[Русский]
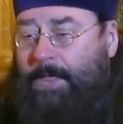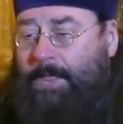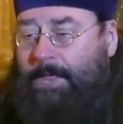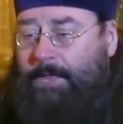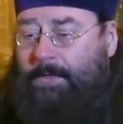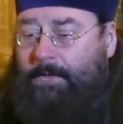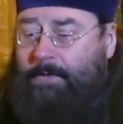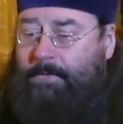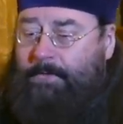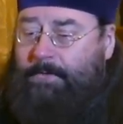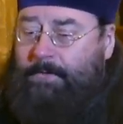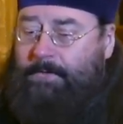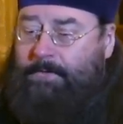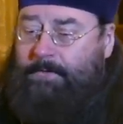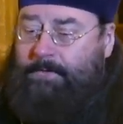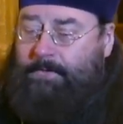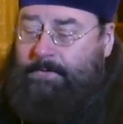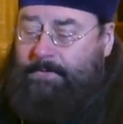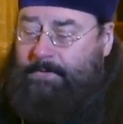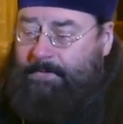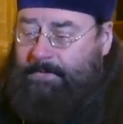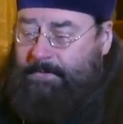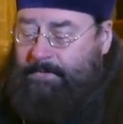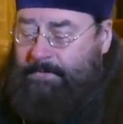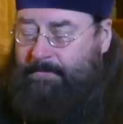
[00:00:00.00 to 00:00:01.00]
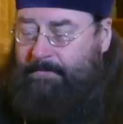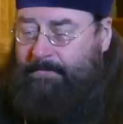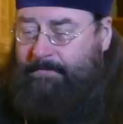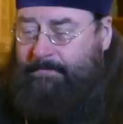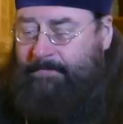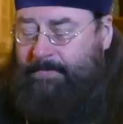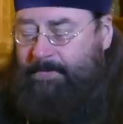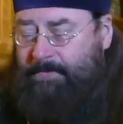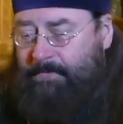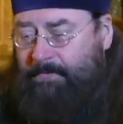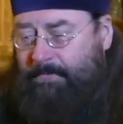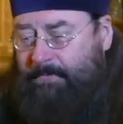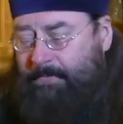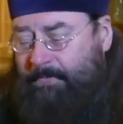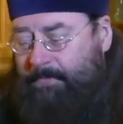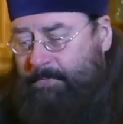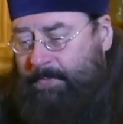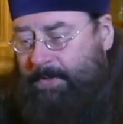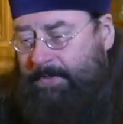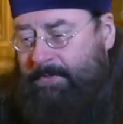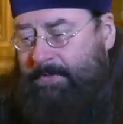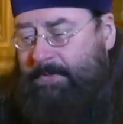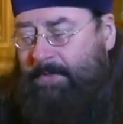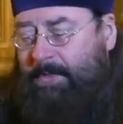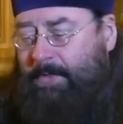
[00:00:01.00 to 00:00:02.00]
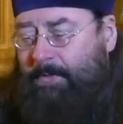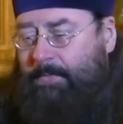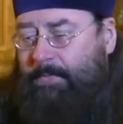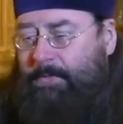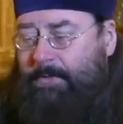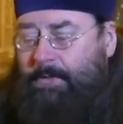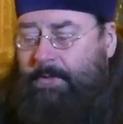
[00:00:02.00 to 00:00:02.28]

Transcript: э, в это плацдарм